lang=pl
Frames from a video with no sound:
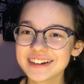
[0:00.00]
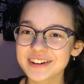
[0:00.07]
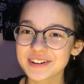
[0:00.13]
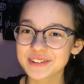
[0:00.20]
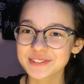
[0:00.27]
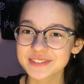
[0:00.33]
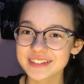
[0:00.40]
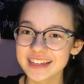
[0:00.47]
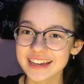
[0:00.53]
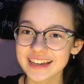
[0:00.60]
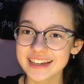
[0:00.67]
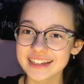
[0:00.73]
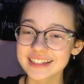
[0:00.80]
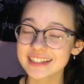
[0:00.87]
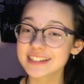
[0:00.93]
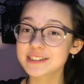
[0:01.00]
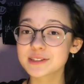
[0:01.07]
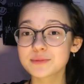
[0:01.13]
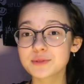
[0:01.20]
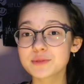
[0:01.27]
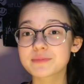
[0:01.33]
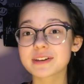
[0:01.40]
Ogólnie jest to
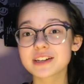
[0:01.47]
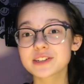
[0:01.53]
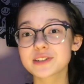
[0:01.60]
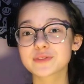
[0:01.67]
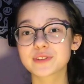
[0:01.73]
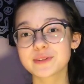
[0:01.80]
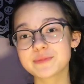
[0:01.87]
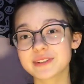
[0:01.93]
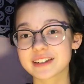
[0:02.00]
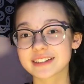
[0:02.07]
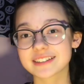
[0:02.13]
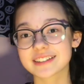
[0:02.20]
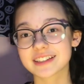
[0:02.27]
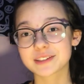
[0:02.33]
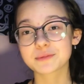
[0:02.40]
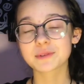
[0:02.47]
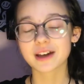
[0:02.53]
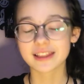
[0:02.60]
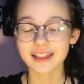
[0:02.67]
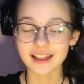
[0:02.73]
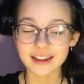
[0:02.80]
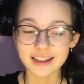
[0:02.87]
mój pierwszy filmik na tym
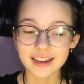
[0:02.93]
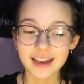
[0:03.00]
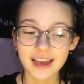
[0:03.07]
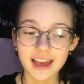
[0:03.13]
kanale.